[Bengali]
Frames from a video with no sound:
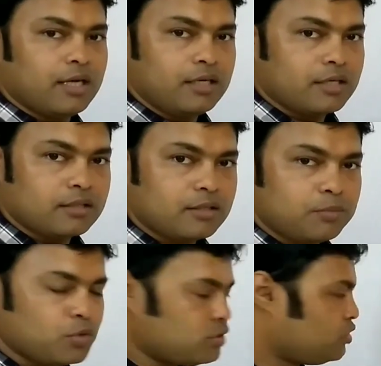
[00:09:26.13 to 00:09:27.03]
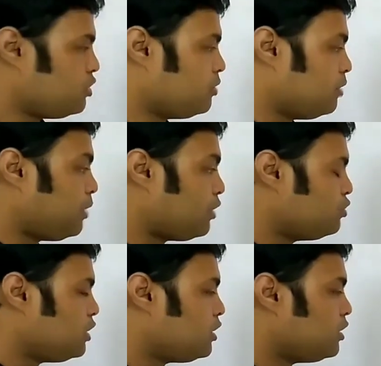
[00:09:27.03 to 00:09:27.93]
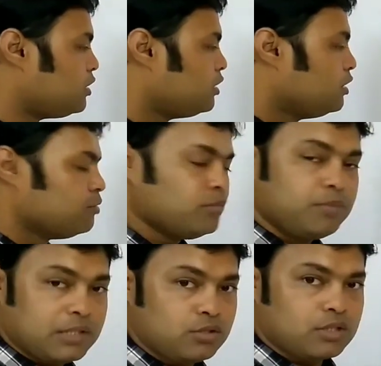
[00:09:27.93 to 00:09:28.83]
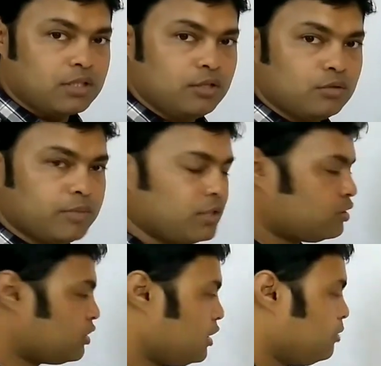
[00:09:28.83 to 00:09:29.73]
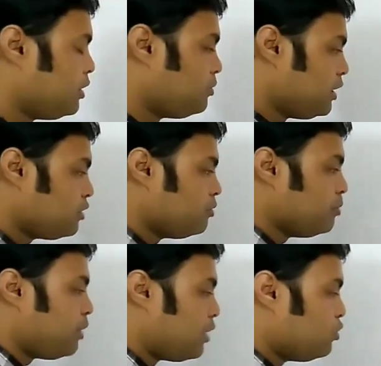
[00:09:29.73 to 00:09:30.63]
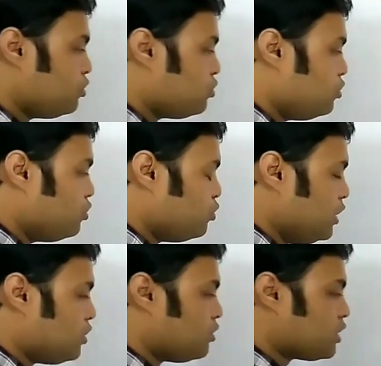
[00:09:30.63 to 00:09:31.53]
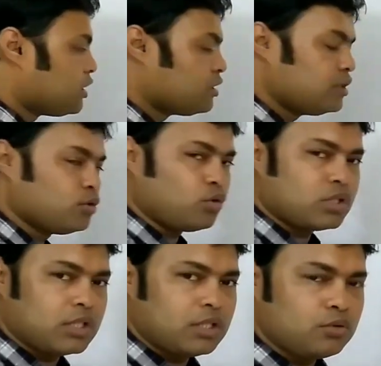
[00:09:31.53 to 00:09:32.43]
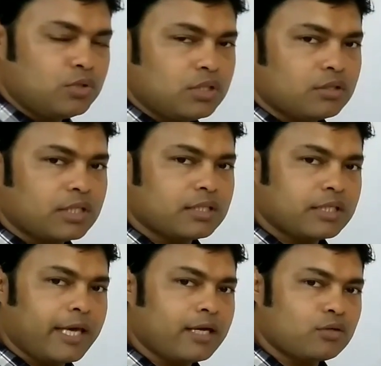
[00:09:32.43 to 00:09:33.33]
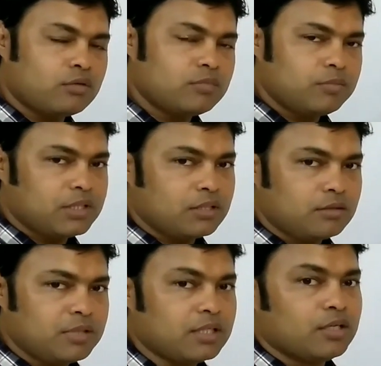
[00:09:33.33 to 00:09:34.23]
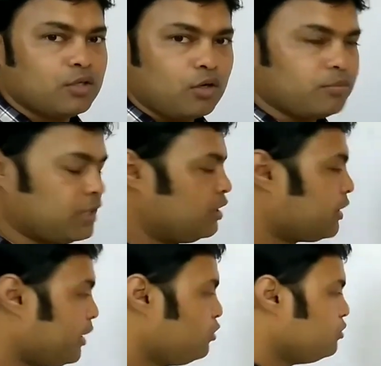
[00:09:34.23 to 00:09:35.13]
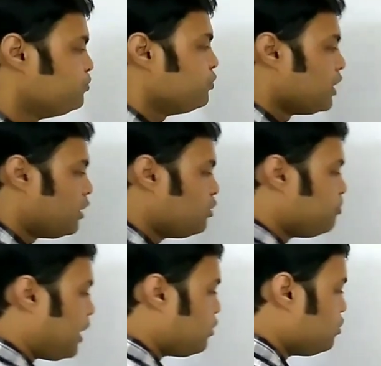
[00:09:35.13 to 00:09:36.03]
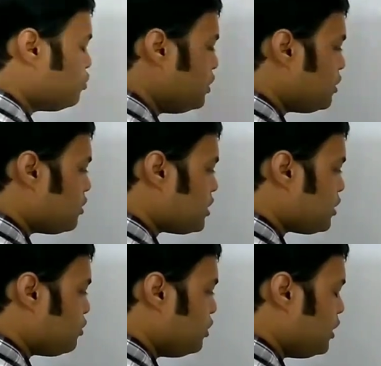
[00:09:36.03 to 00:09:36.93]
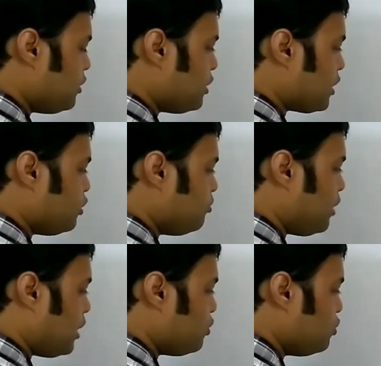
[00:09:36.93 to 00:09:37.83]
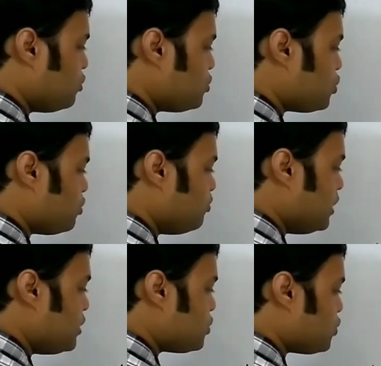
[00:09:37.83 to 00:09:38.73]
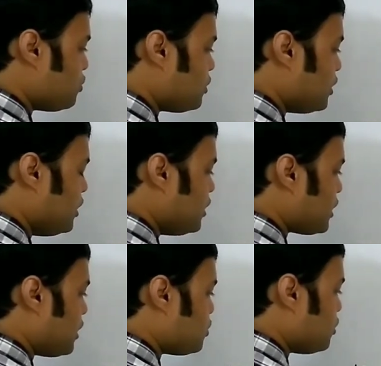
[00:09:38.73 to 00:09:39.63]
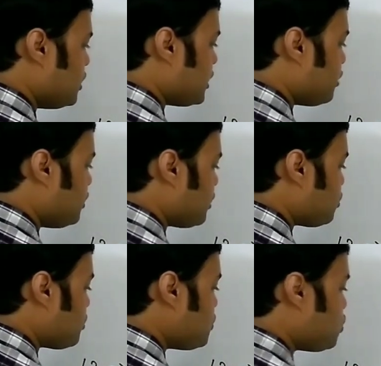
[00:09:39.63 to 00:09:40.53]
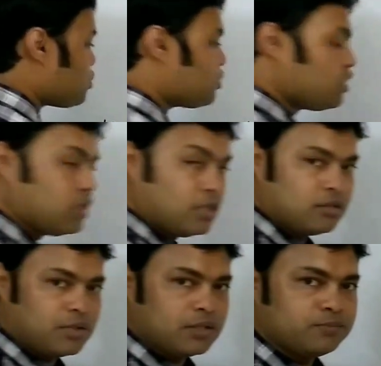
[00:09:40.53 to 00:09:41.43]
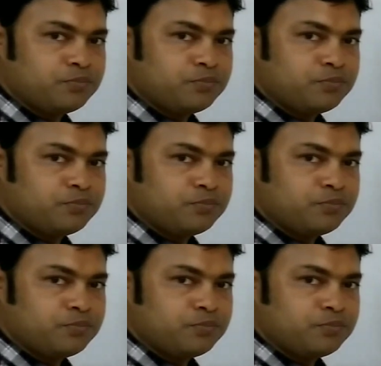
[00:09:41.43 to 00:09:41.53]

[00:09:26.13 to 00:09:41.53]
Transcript: এই ক্ষেত্রে প্রযোজ্য হবে না বারো দ্বারা বিভাজ্যতার নিয়ম বের করতে গেলে এবার দেখতে হবে বারোর কোনো গুণিতক সেটা কি দশের গুণিতকের থেকে এক কম বা বেশি হবে হবে না কেন কারণ বারোর গুণিতক যেগুলোই নাও না কেন বারো চব্বিশ ছত্রিশ আটচল্লিশ এগুলো দেখো সব জোর সংখ্যা আসবে